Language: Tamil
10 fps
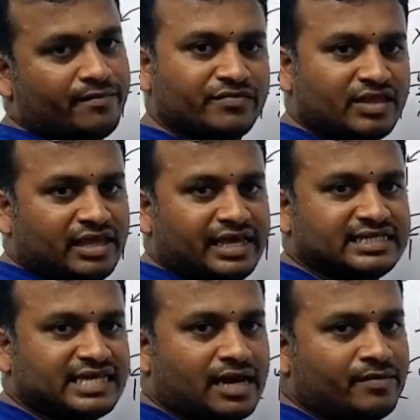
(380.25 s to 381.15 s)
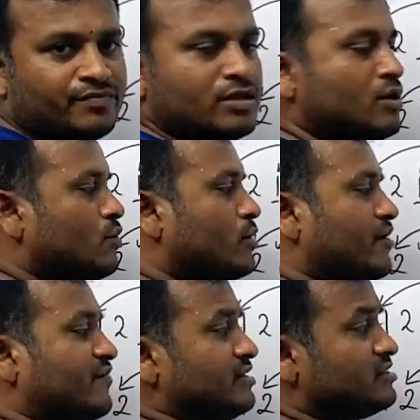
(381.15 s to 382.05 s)
வா easy
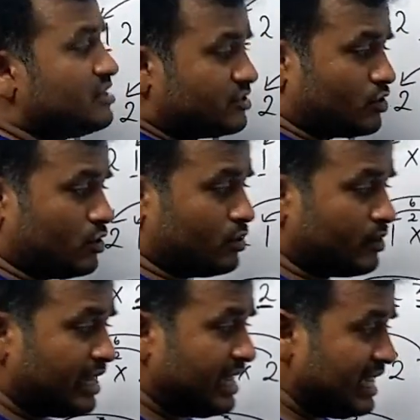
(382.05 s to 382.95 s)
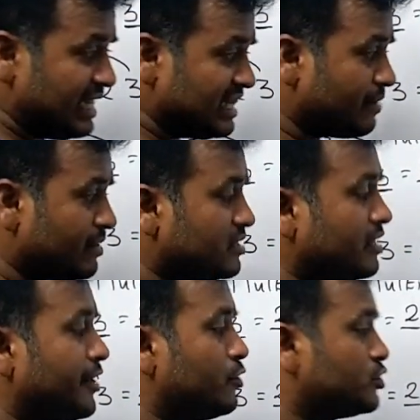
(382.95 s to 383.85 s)
okay friends so இந்த
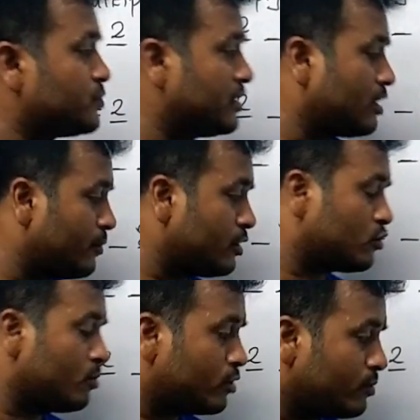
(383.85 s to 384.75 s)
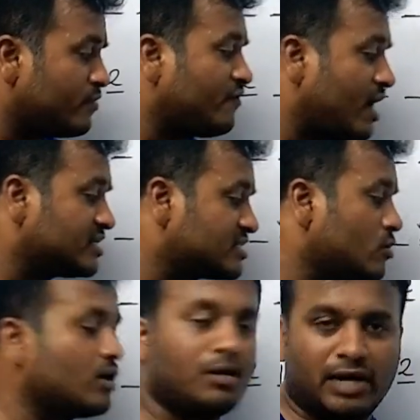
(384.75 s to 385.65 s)
மெத்தட் நீங்க யூஸ் பண்றப்போ ரொம்ப ரொம்ப ஃபாஸ்டா
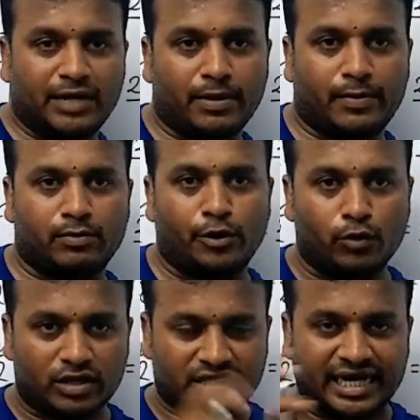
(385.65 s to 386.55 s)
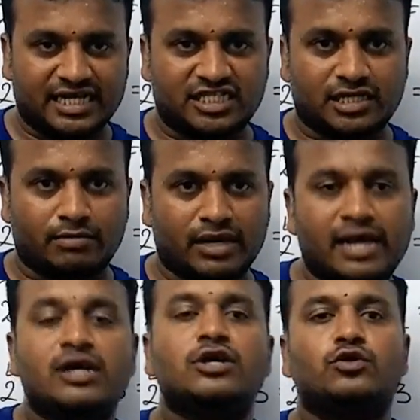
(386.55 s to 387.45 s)
உங்களால மல்டிப்ளை பண்ண முடியும் ஒரு த்ரீ டிஜிட் நம்பரை
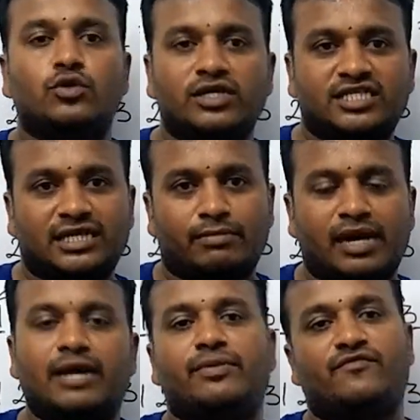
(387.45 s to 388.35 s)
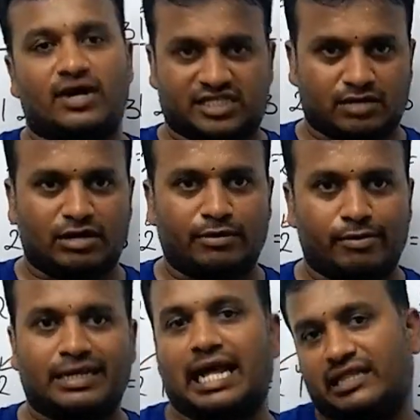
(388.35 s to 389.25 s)
டூ டிஜிட் நம்பரால எப்படி ஃபாஸ்டா
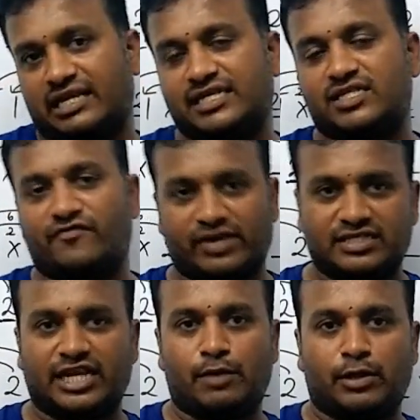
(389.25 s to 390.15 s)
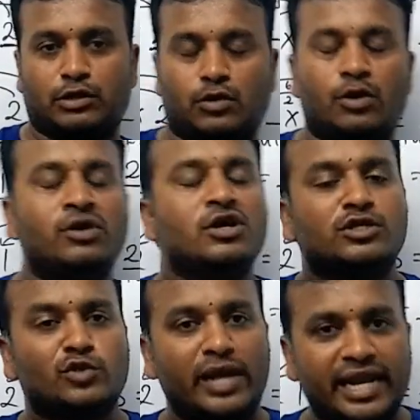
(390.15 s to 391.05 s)
மல்டிப்ளை பண்றது அந்த ட்ரிக்ஸ் தான் ஃப்ரெண்ட்ஸ் இன்னைக்கு பார்த்திருக்கோம்
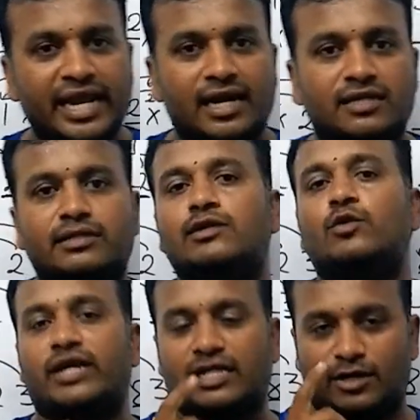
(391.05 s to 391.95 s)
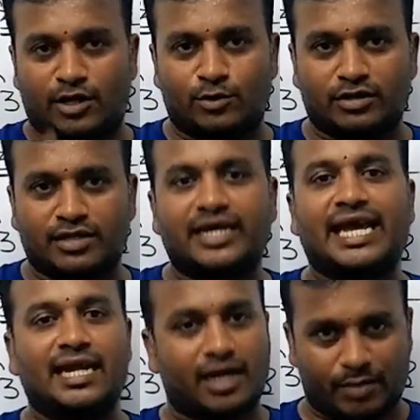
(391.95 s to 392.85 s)
ஸோ இன்னைக்கு நடத்துறது உங்களுக்கு ஏதாவது டவுட் இருந்தா
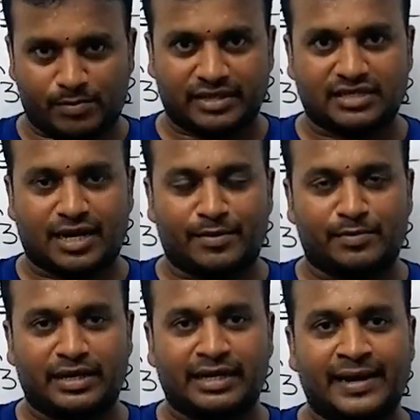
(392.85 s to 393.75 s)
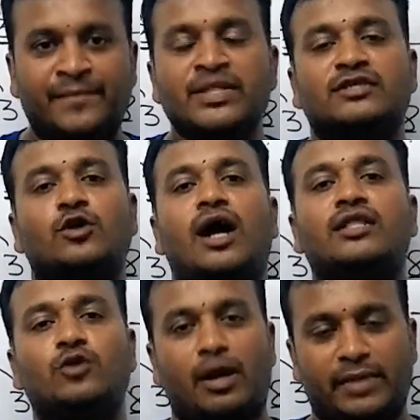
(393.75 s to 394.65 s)
கீழே கமெண்ட் பாக்ஸ்ல கமெண்ட் பண்ணுங்க ஸோ
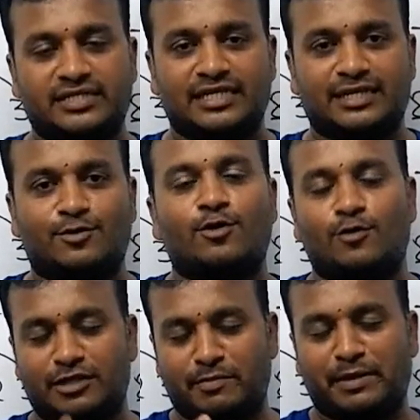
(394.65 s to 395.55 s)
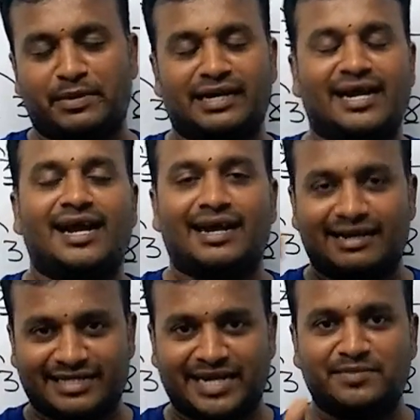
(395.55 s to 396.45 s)
அடுத்த ஒரு அமேசிங் ட்ரிக்கோட உங்களை வந்து மீட் பண்றேன்
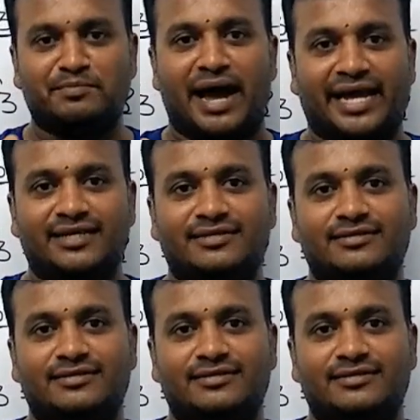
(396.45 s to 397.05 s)
அண்டில் தென் பாய்